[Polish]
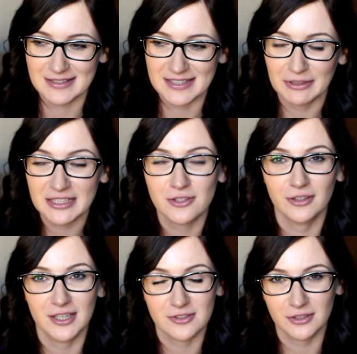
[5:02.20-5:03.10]
Cała
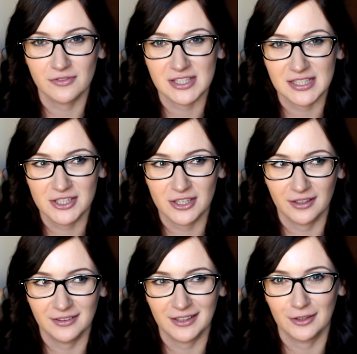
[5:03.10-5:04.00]
historia jest o tym w zasadzie,
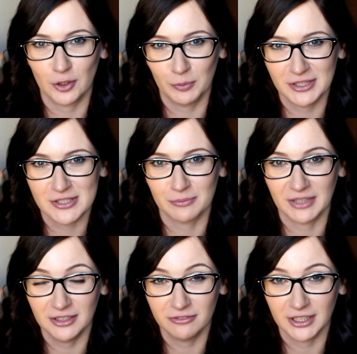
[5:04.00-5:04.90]
jakie to kobiety są
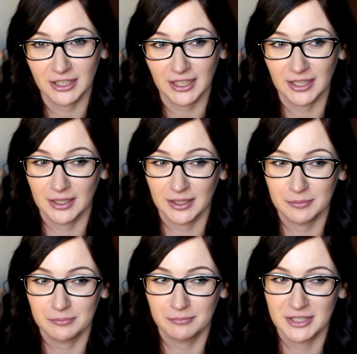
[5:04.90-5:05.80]
naiwne,
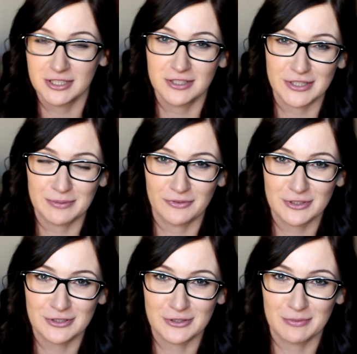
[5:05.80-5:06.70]
a mężczyźni zrobią
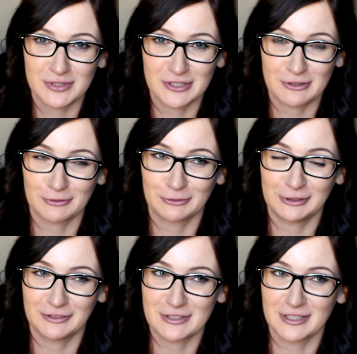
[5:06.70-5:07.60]
wszystko, żeby
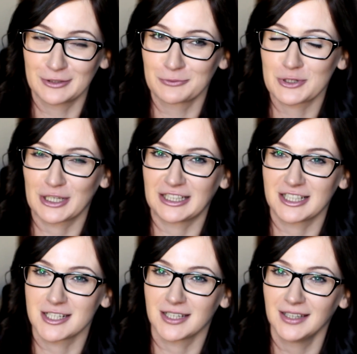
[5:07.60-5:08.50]
zaciągnąć dziewczynę do łóżka.
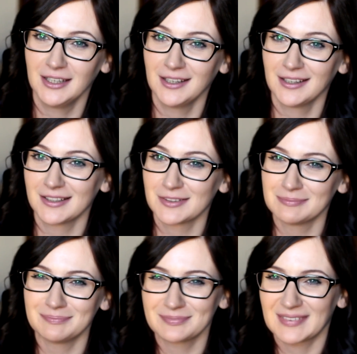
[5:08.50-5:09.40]
Także
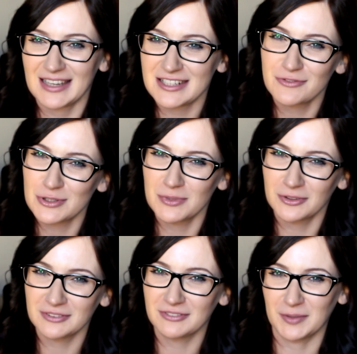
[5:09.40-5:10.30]
każdy w sumie
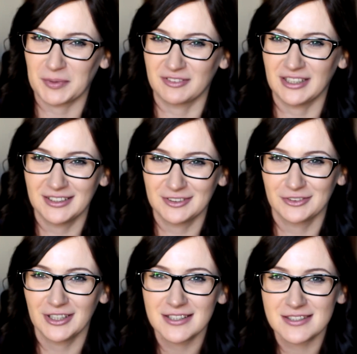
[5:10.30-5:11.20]
o tym wie, prawda?
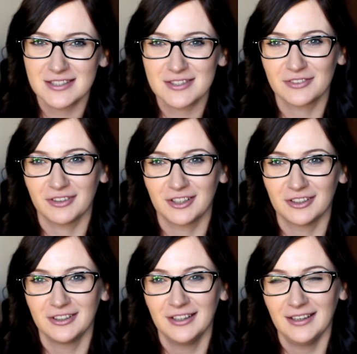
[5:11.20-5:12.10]
To nie jest nic
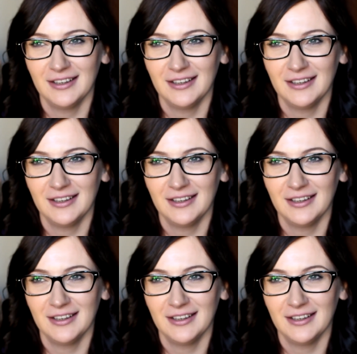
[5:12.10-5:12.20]
nowego.